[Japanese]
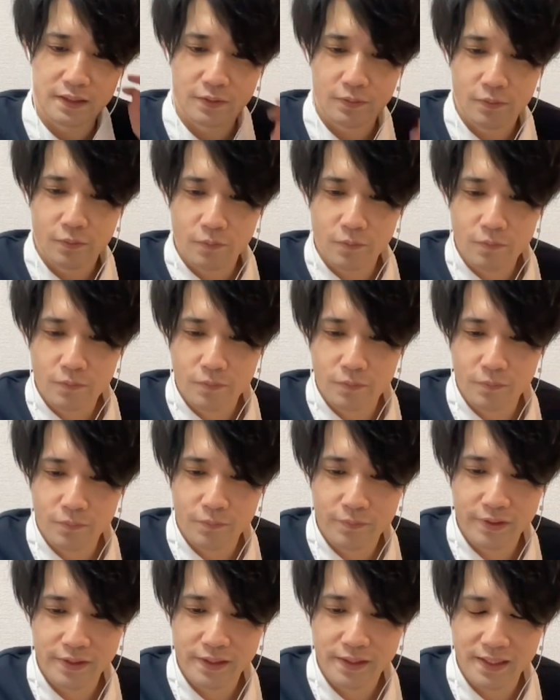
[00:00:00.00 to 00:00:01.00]
こ
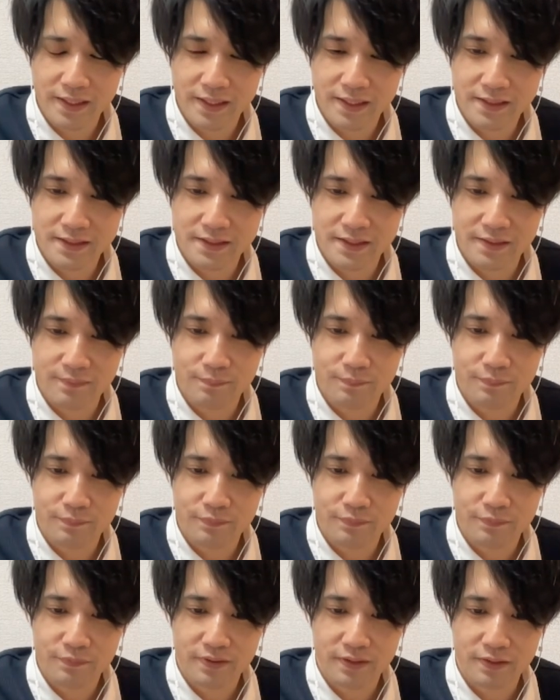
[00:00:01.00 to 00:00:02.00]
こ以外全
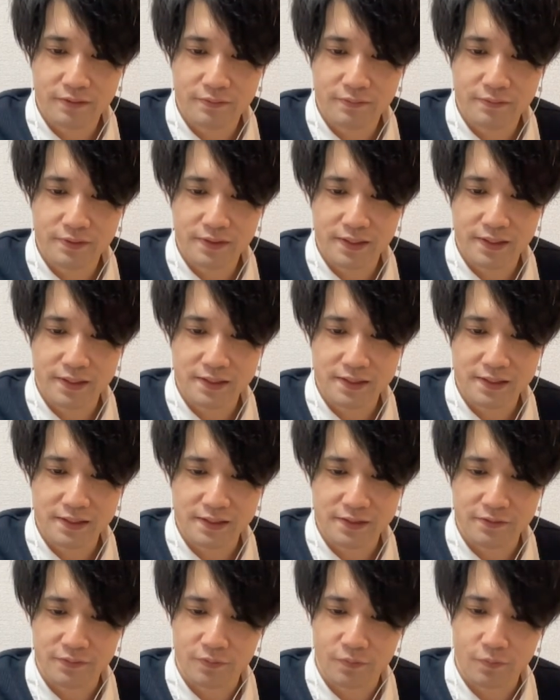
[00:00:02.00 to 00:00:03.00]
部はクリアしたんですけど、